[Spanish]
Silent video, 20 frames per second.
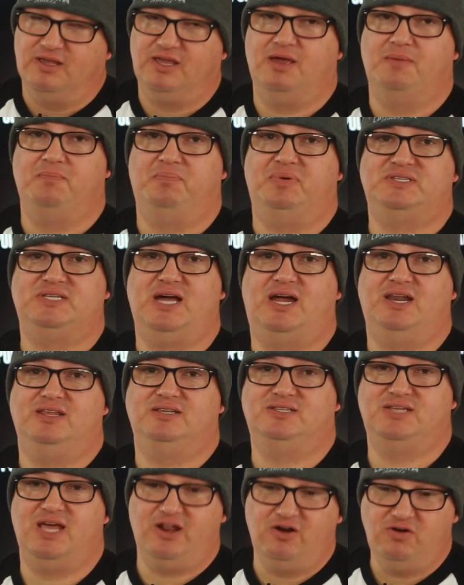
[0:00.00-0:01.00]
y empezar
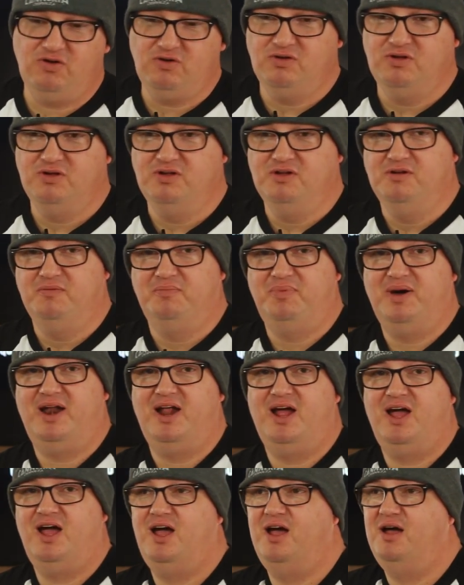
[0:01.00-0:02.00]
de cero
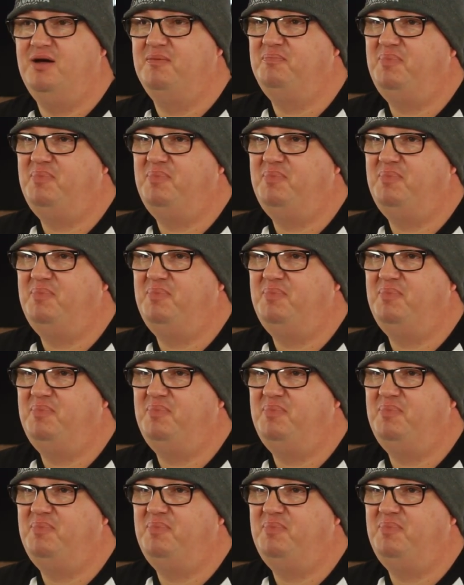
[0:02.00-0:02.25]
para,